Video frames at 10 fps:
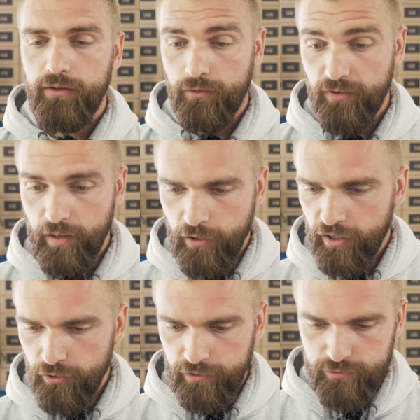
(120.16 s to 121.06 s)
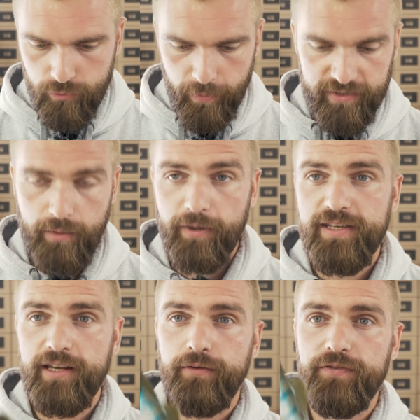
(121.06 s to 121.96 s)
Donc vraiment un leurre super
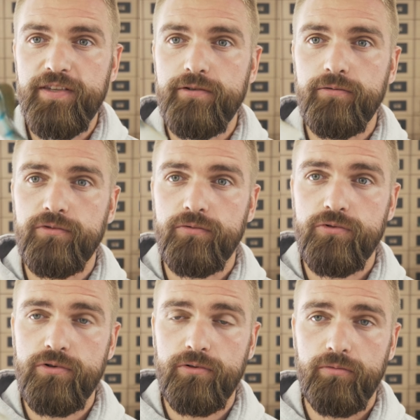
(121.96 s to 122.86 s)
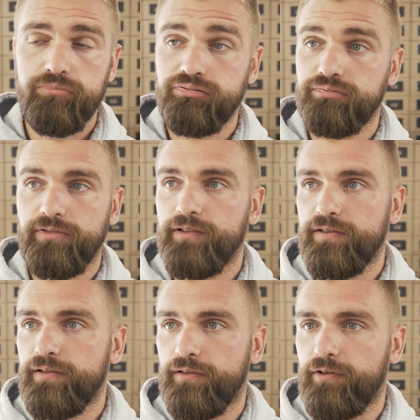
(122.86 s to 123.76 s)
sympathique, les finitions sont juste... Euh,
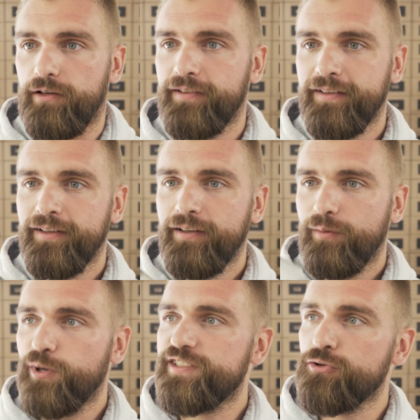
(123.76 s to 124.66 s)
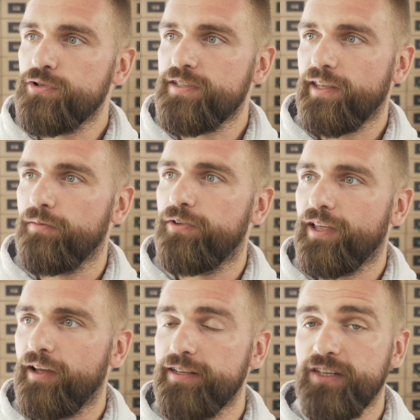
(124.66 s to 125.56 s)
euh, voilà. Moi c'est juste ça qui me fait
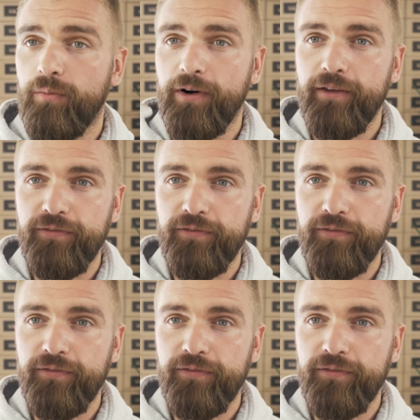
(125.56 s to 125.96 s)
craquer, c'est vraiment les